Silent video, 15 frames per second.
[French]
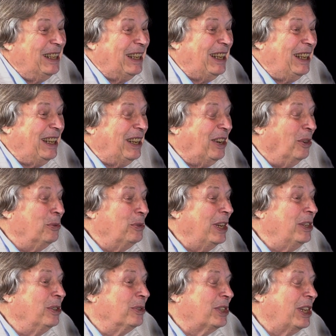Et en
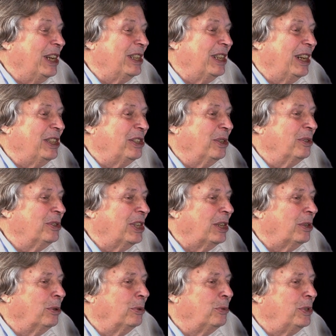fait, dans ce qui est intéressant, c'est
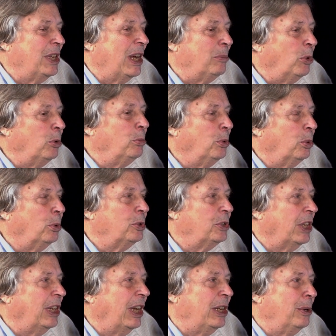que finalement, le bureau
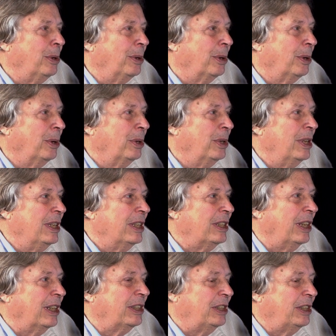c'est un ailleurs.
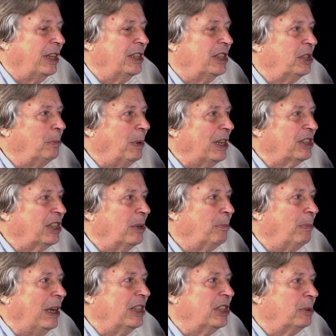C'est-à-dire, c'est un espace qui n'est
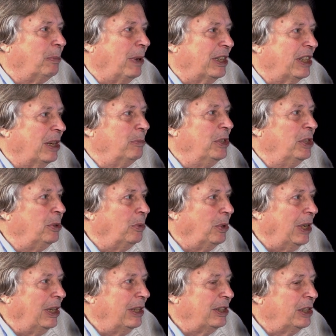pas l'espace
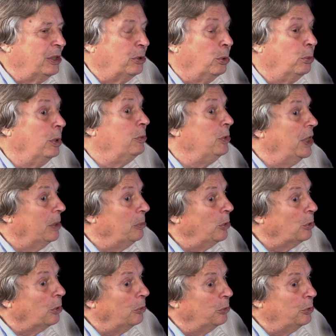habituel. C'est celui, évidemment,
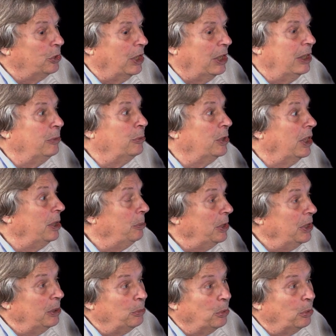quand vous y allez, vous êtes payé